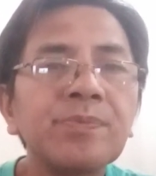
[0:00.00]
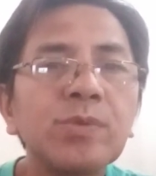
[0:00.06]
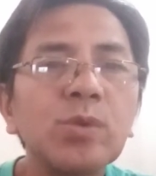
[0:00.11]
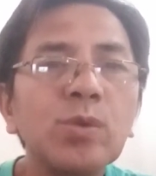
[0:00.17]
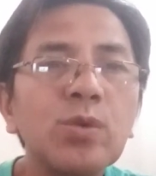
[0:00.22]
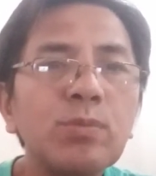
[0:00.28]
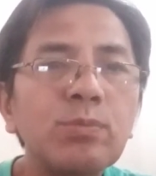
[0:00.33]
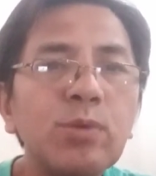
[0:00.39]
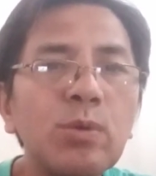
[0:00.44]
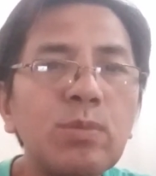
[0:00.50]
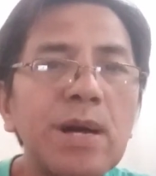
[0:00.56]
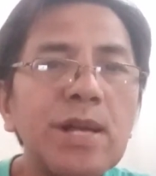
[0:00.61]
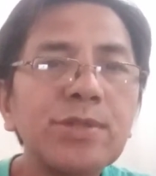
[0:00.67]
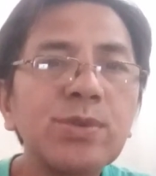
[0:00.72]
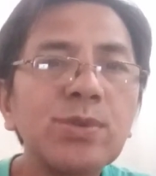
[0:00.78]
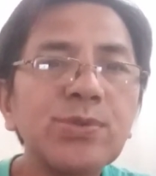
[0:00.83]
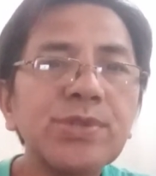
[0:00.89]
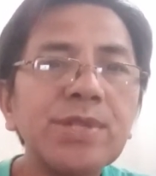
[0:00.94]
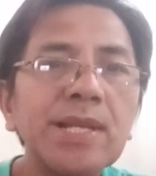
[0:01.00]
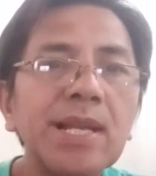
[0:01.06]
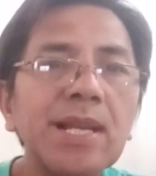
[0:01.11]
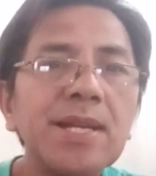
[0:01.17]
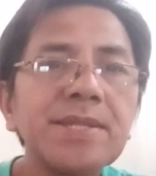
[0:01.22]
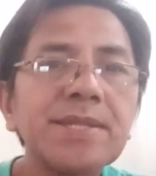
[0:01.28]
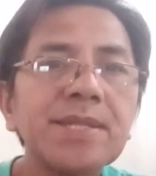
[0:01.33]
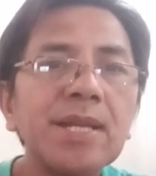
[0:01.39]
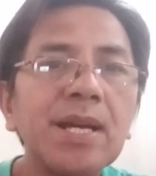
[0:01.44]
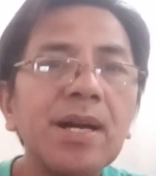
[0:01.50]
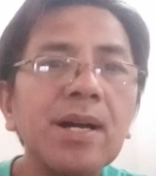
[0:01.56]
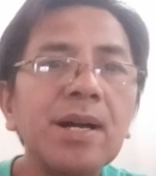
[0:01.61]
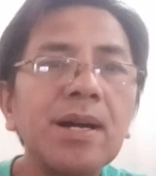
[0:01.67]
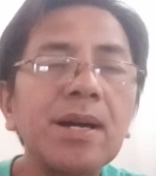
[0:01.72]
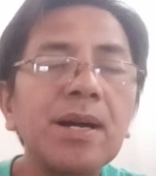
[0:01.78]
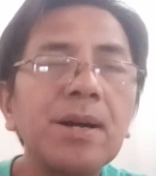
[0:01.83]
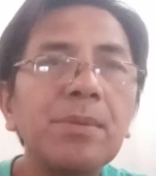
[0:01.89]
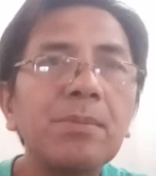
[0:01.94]
Noong pumasok sila sa
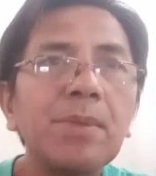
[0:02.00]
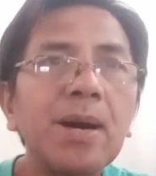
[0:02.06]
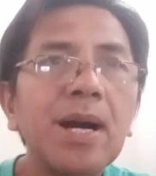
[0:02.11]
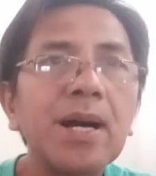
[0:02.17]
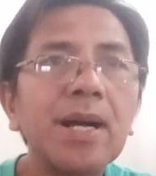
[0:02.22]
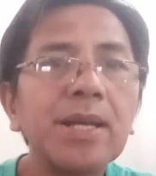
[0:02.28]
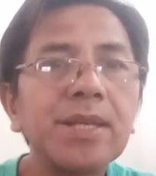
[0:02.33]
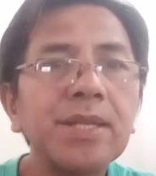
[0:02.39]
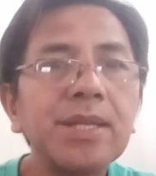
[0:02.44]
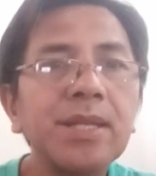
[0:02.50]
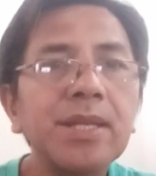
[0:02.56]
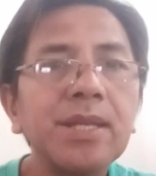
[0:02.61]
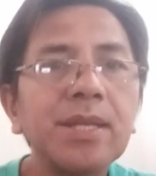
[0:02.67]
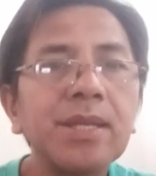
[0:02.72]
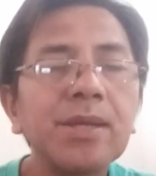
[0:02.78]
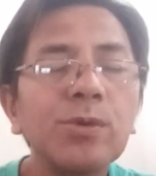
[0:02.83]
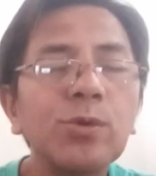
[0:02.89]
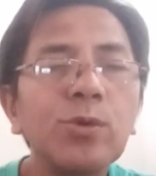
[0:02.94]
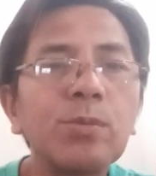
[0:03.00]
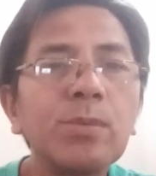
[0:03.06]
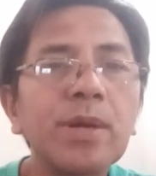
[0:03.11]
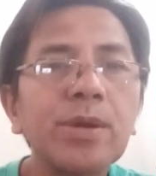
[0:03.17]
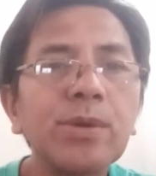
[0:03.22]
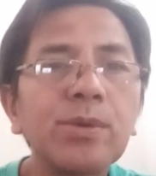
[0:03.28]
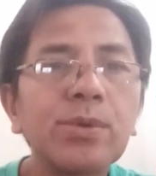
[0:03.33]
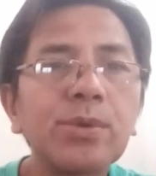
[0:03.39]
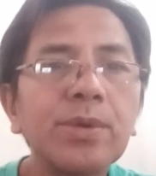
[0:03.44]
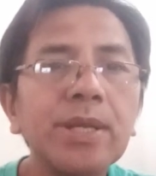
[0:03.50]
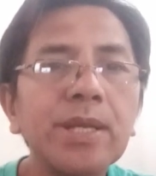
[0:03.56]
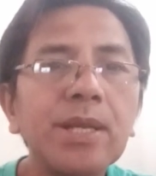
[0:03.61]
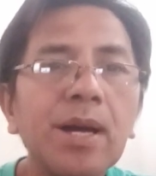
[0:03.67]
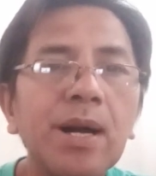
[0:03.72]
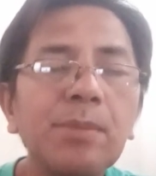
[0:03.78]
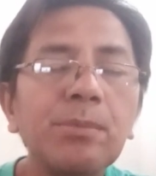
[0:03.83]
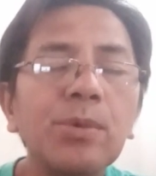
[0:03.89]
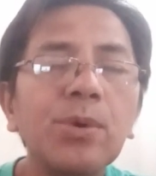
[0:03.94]
bahay ni Gobernador
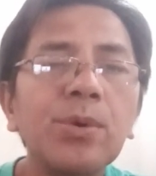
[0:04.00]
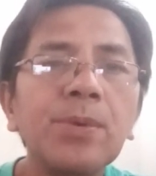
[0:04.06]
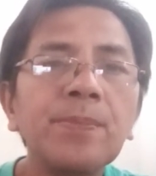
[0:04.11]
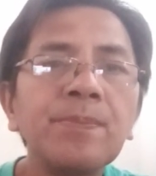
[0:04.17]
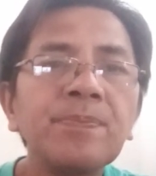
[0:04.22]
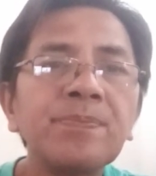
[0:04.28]
Ligamo,